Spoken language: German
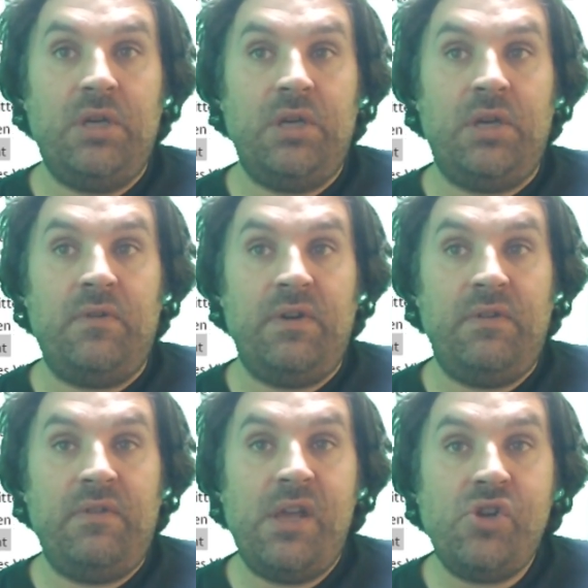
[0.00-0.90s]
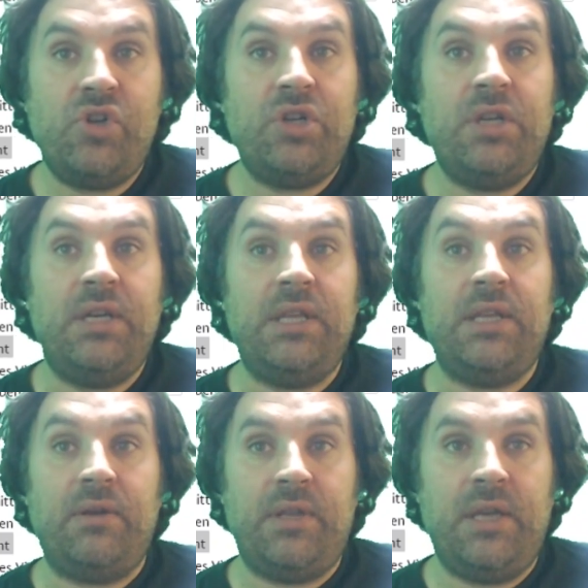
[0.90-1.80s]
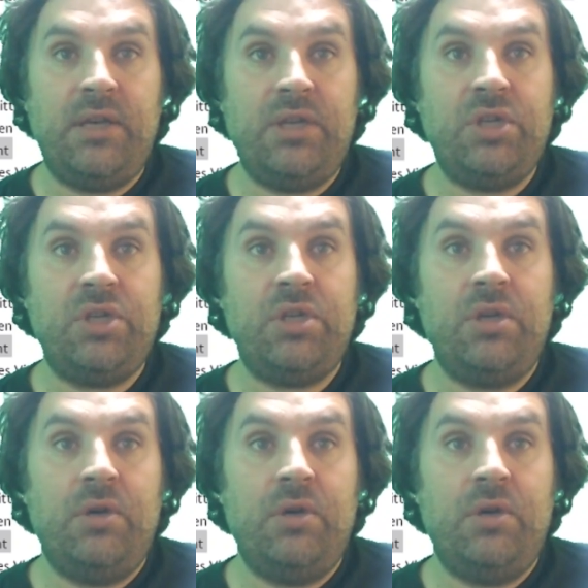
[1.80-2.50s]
äh, verfälscht, nicht authentisch